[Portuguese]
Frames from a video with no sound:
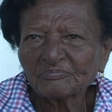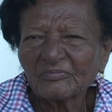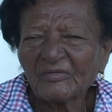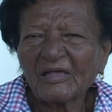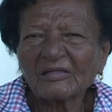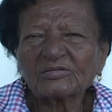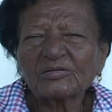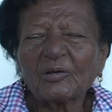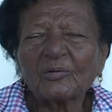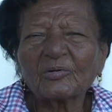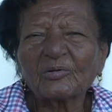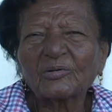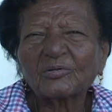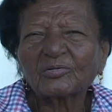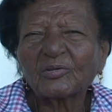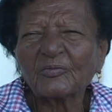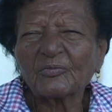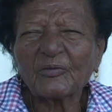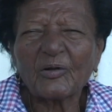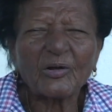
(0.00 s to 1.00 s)
Nasceu o
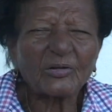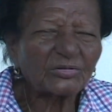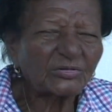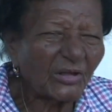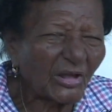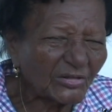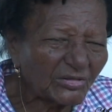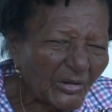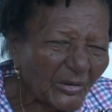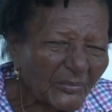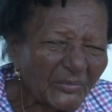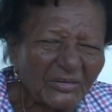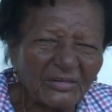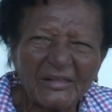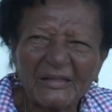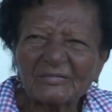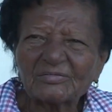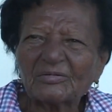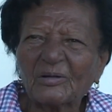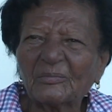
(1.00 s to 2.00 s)
Curuzu, ficou só
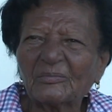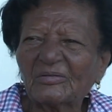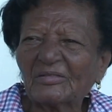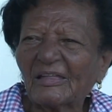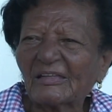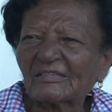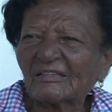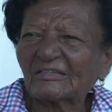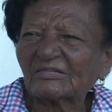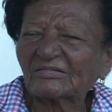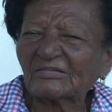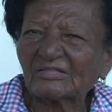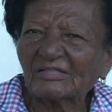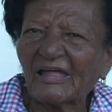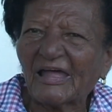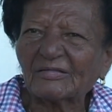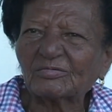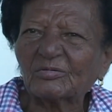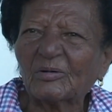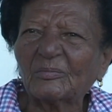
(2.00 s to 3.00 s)
dominando, dominando a
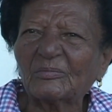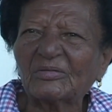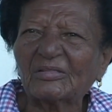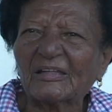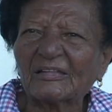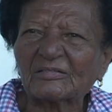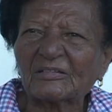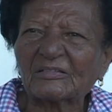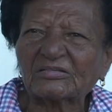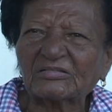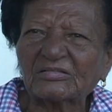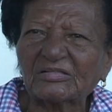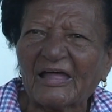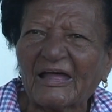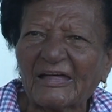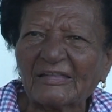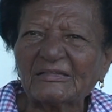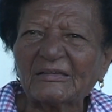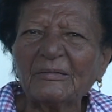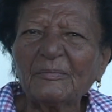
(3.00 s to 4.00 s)
cidade, dominando a
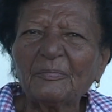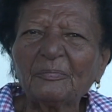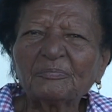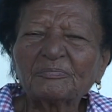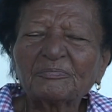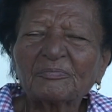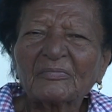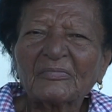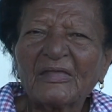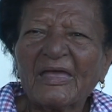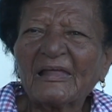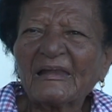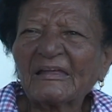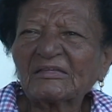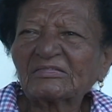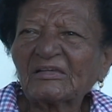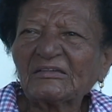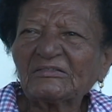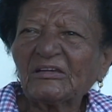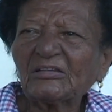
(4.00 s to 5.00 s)
cidade. Era
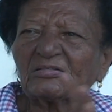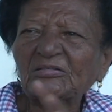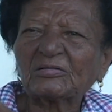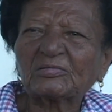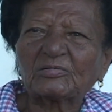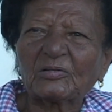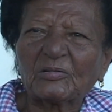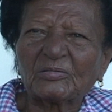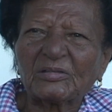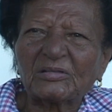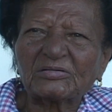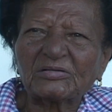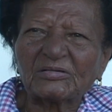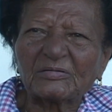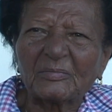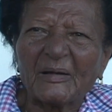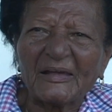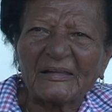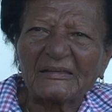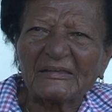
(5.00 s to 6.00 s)
essa gente toda,
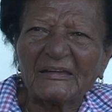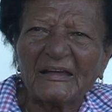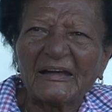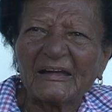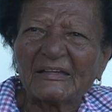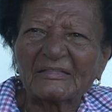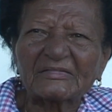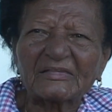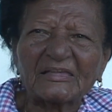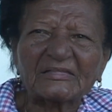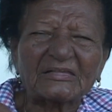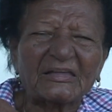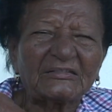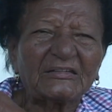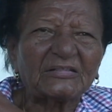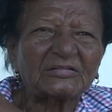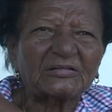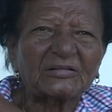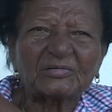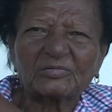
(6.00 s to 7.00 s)
esses marianos, essa
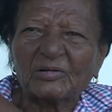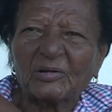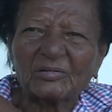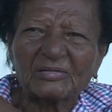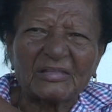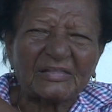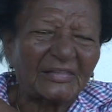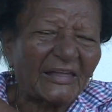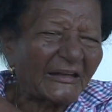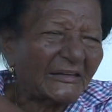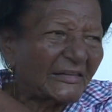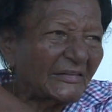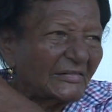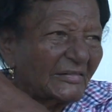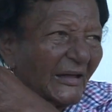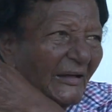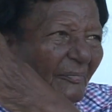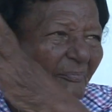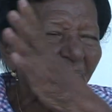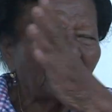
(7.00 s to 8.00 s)
gente toda daqui
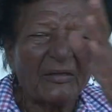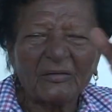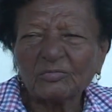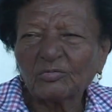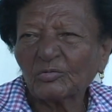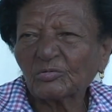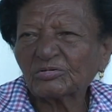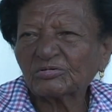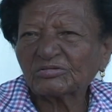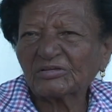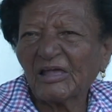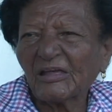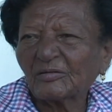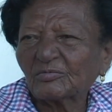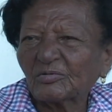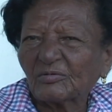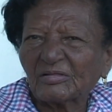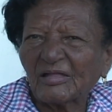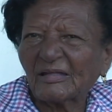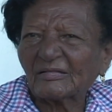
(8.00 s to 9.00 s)
da, do
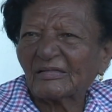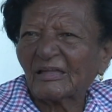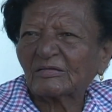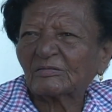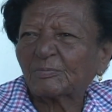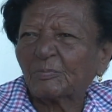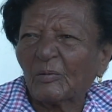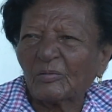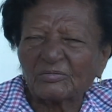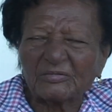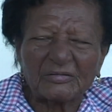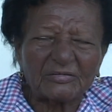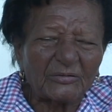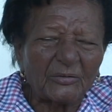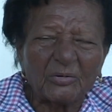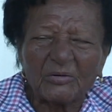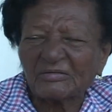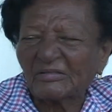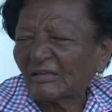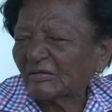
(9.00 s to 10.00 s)
centro e da, das pontas de
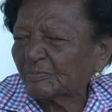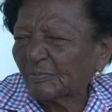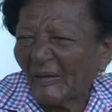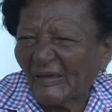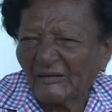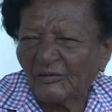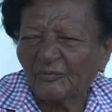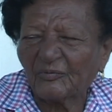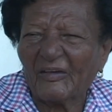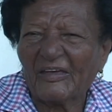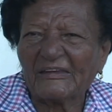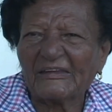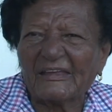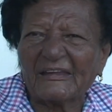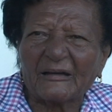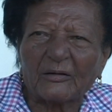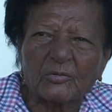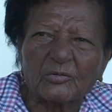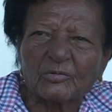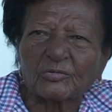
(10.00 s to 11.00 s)
rua, das periferias,
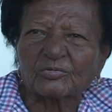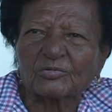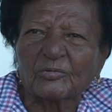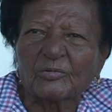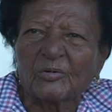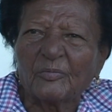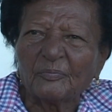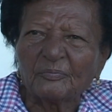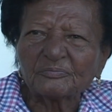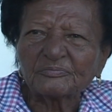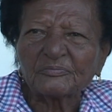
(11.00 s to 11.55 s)
era Curuzu.